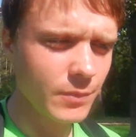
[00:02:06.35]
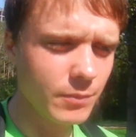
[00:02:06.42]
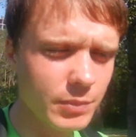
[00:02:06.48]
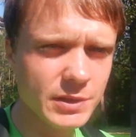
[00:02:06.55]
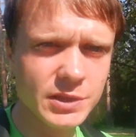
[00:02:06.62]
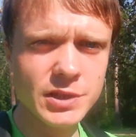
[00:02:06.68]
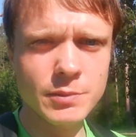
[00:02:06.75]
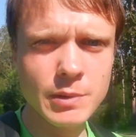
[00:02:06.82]

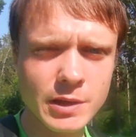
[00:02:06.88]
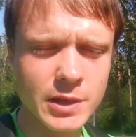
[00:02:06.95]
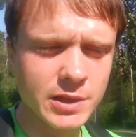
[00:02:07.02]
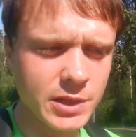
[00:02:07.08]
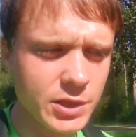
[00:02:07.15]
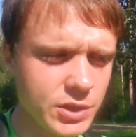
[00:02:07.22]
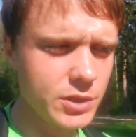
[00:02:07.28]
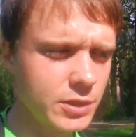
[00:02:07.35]
спасибо,
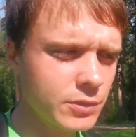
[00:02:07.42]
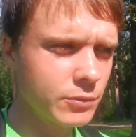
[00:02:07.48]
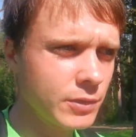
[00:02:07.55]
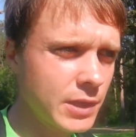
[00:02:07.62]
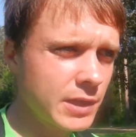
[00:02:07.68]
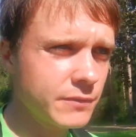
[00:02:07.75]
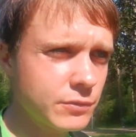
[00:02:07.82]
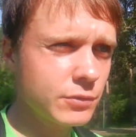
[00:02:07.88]
конечно, но
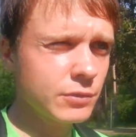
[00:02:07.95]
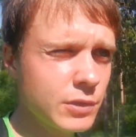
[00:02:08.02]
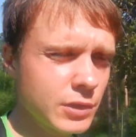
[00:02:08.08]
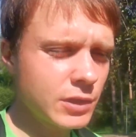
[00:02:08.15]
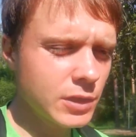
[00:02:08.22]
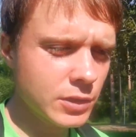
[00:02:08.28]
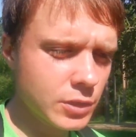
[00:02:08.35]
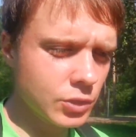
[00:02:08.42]
я
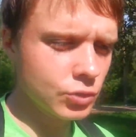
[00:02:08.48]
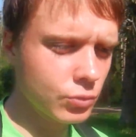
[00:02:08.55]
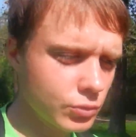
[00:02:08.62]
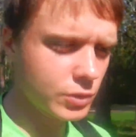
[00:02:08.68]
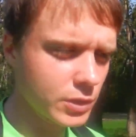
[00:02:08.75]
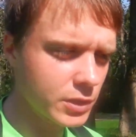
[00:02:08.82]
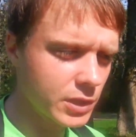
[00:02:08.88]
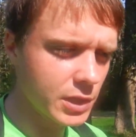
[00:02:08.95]
все-таки
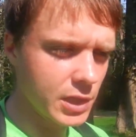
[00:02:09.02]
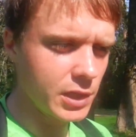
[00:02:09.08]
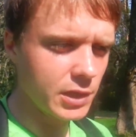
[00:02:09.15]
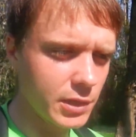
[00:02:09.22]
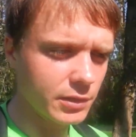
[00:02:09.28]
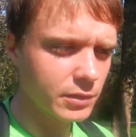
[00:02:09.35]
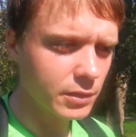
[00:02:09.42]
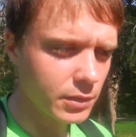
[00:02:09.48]
откажусь от
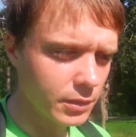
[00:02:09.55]
гелей